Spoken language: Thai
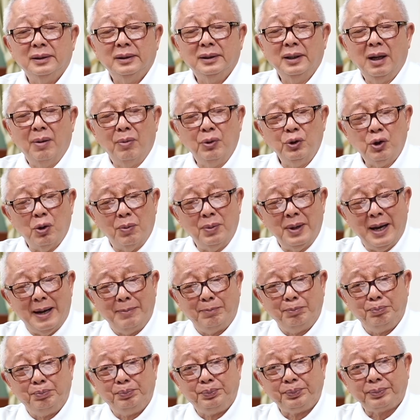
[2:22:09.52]
ท่านผู้ชมครั
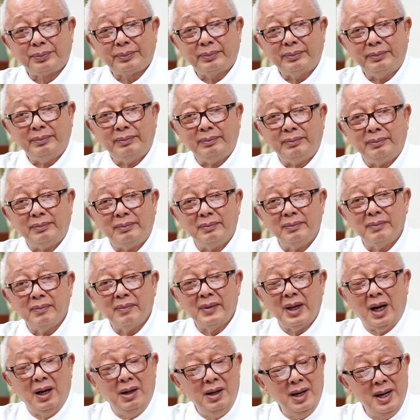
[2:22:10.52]
บ
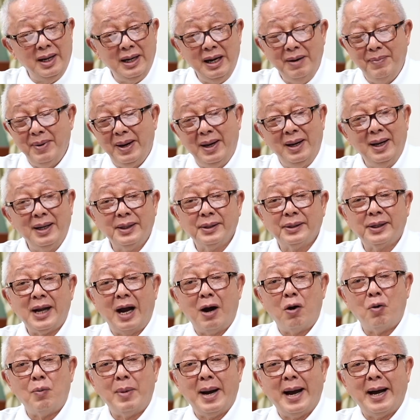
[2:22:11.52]
เรื่องนี้เป็นเรื่องเศ
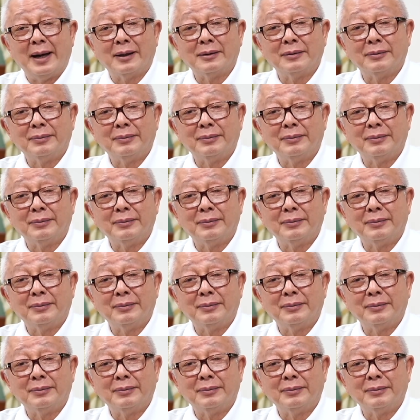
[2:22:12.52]
ร้ามาก